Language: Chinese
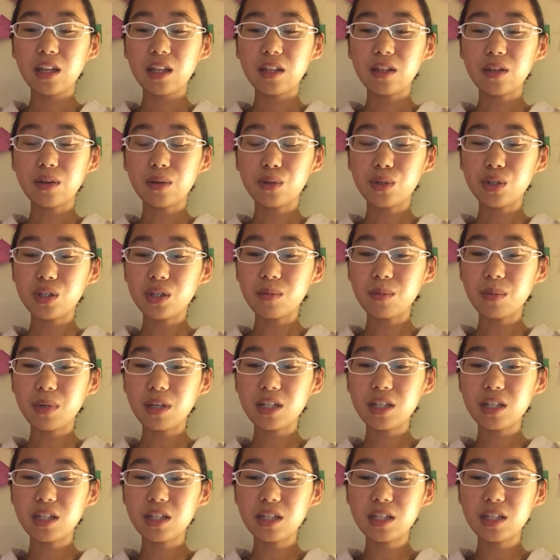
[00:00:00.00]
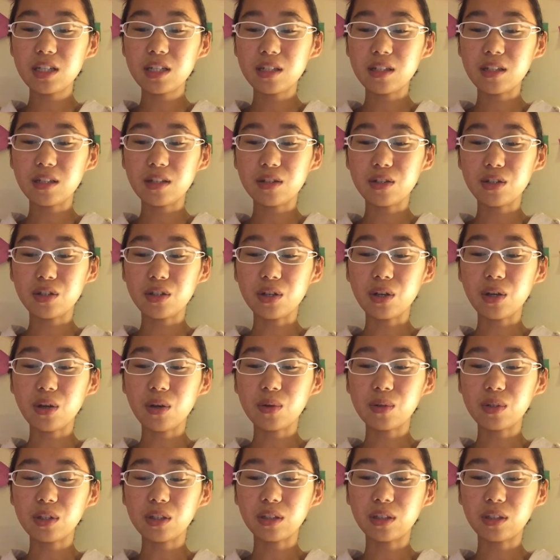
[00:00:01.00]
有什么事情的时
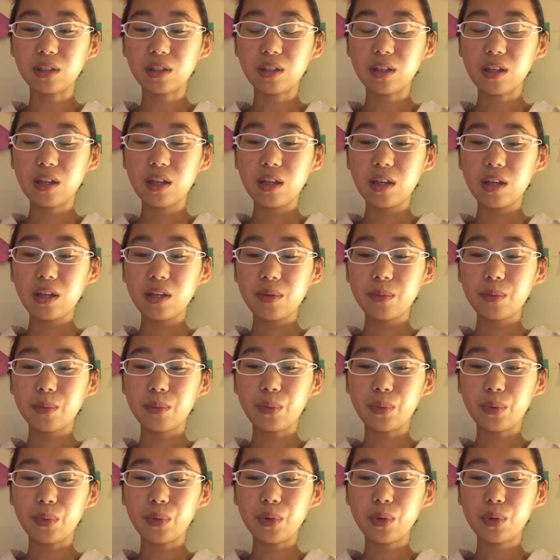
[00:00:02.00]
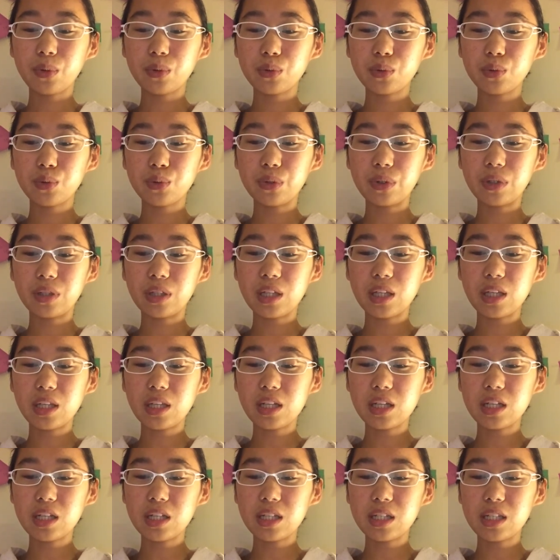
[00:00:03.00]
候呢，不用去第
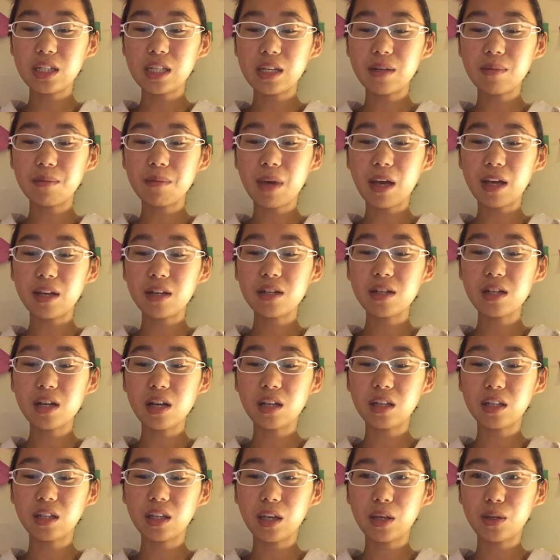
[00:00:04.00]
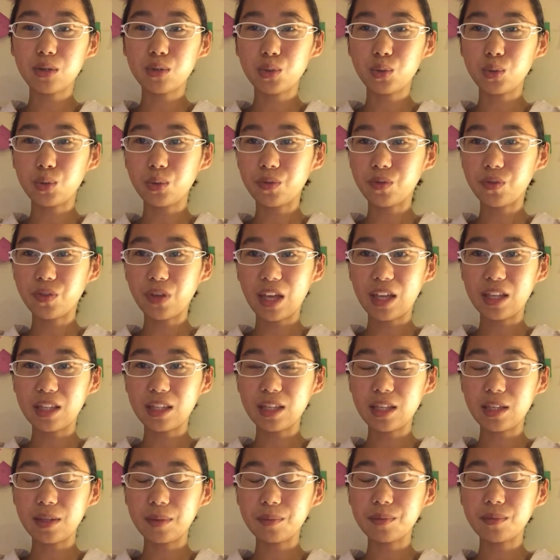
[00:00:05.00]
一时间马上给出反
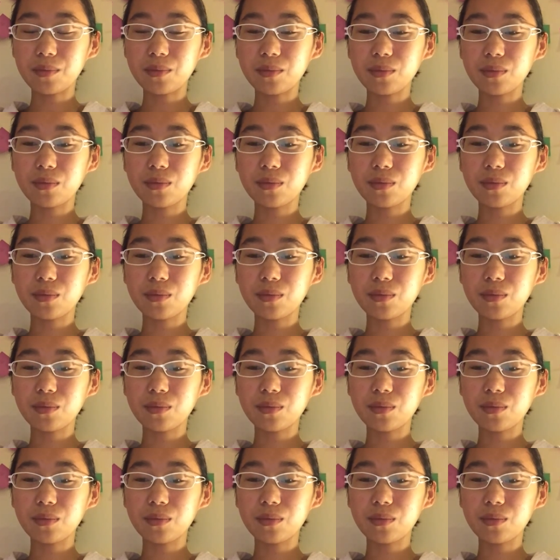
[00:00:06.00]
应，